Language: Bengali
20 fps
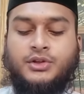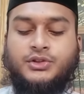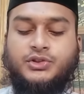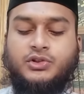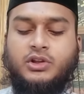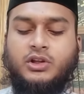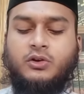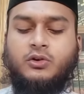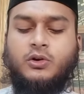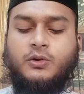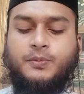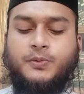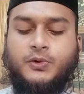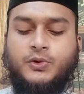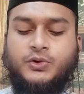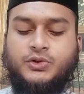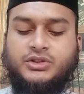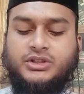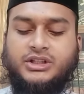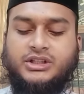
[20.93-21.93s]
যদি
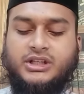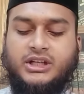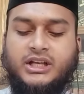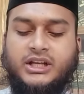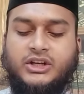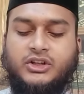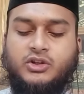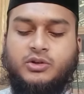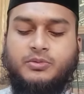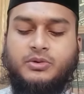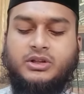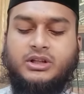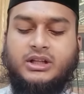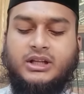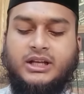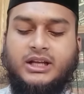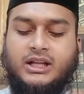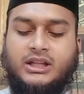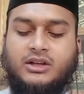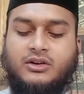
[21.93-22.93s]
পুরুষ নিজেকে ঋতুবতী
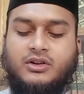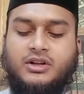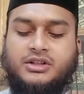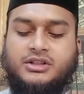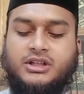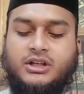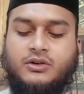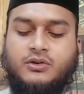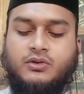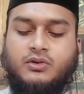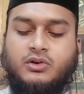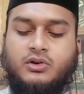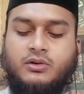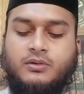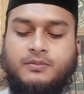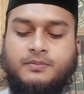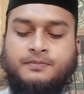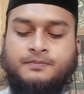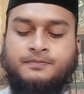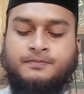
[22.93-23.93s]
দেখে তাহলে সে কোনো
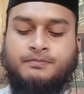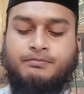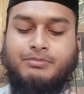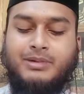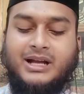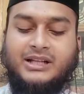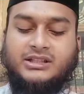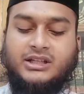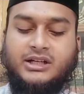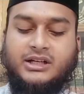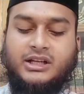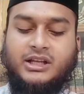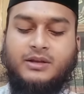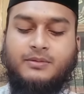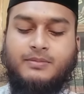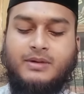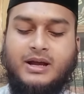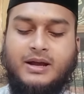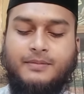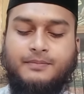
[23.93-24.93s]
বাজারি
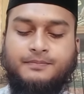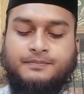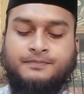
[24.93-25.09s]
বা